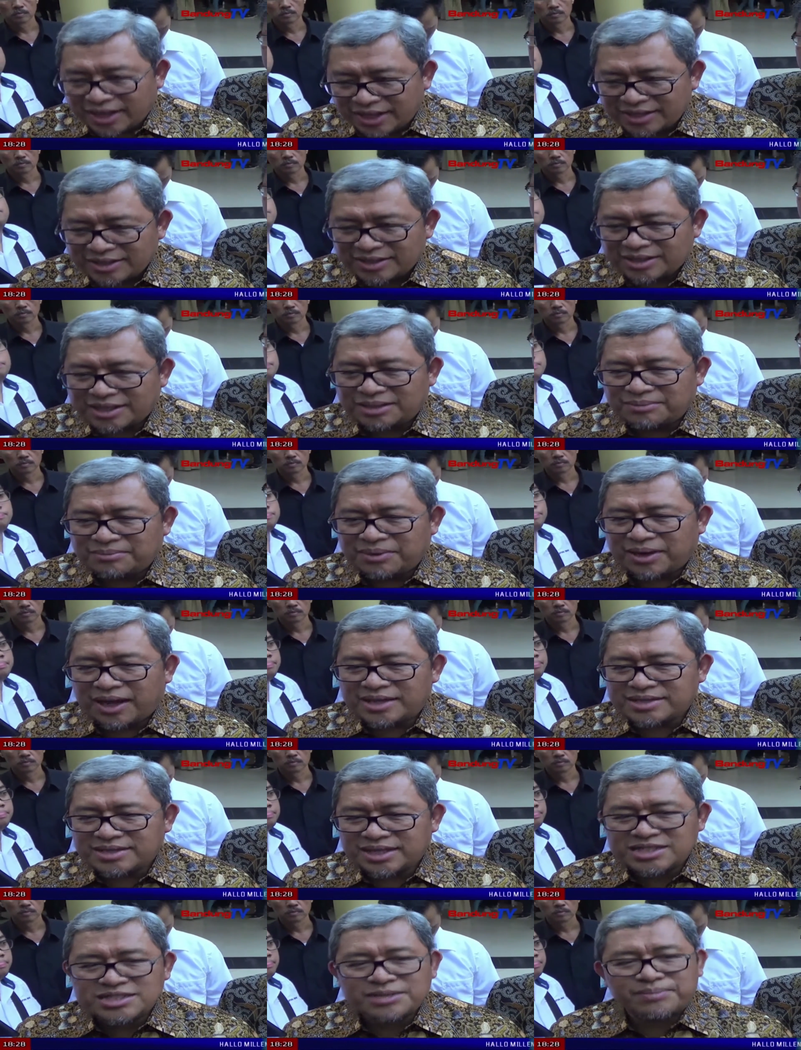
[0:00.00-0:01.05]
dengan
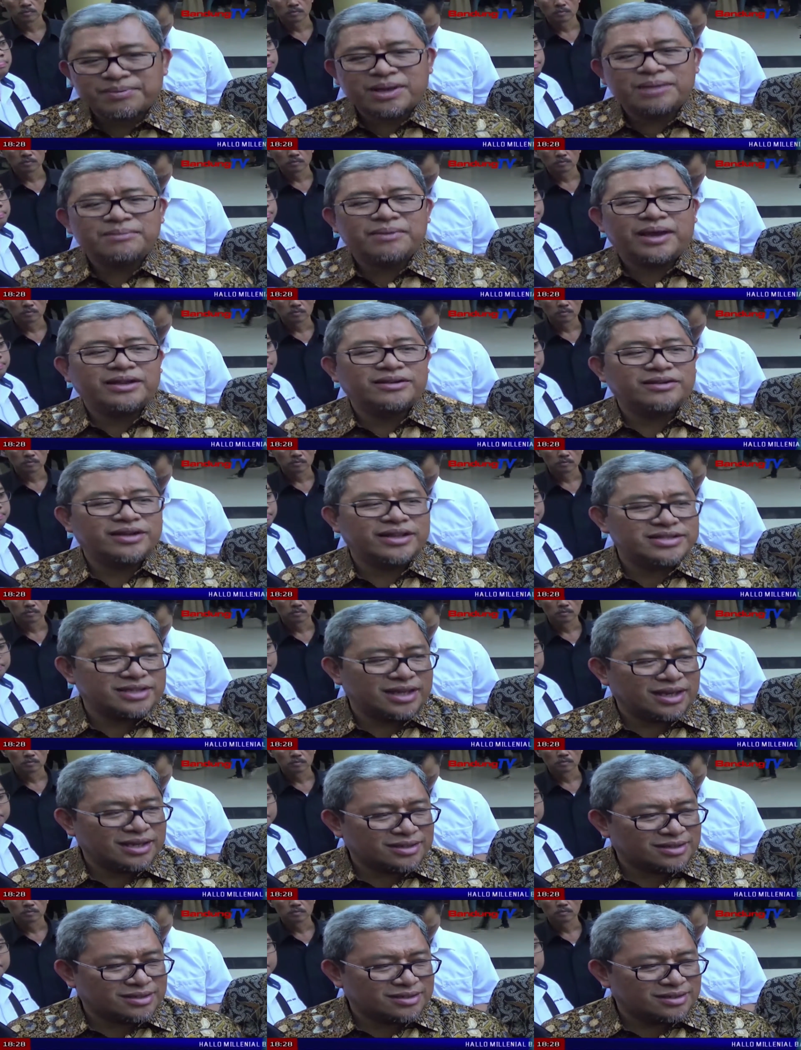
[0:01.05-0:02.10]
keberhasilan seperti main
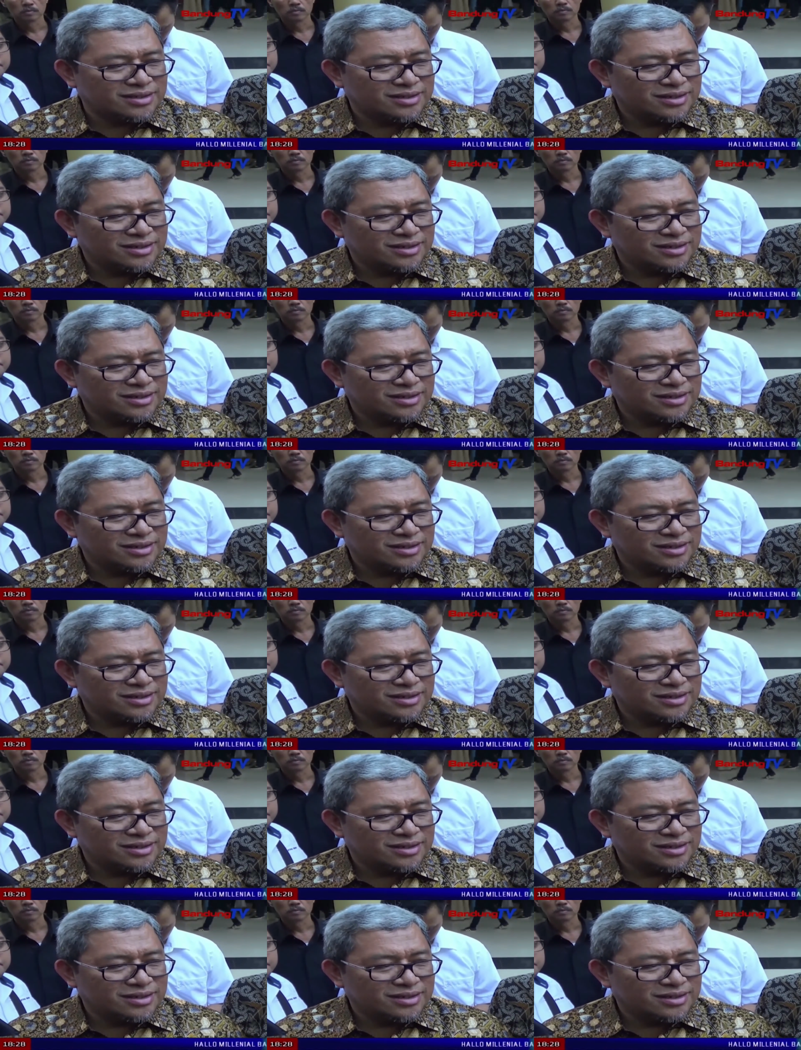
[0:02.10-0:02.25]
Indonesia.